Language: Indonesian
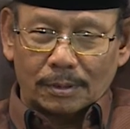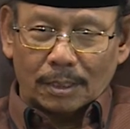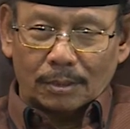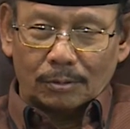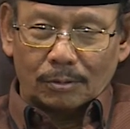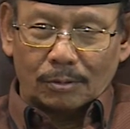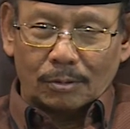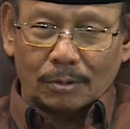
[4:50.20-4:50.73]

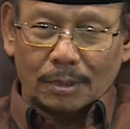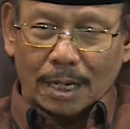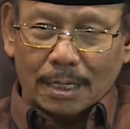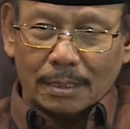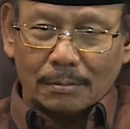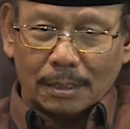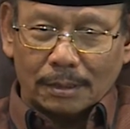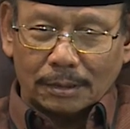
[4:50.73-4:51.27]
satu
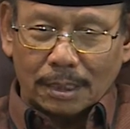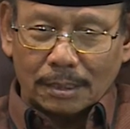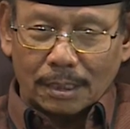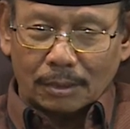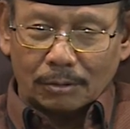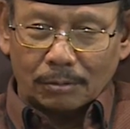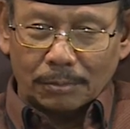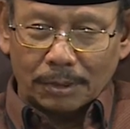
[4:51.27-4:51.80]
Quran baca
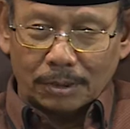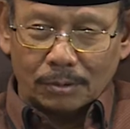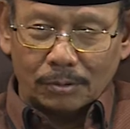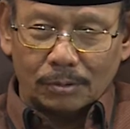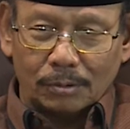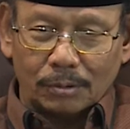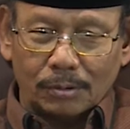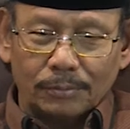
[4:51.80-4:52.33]
satu
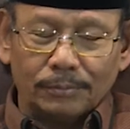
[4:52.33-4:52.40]
minggu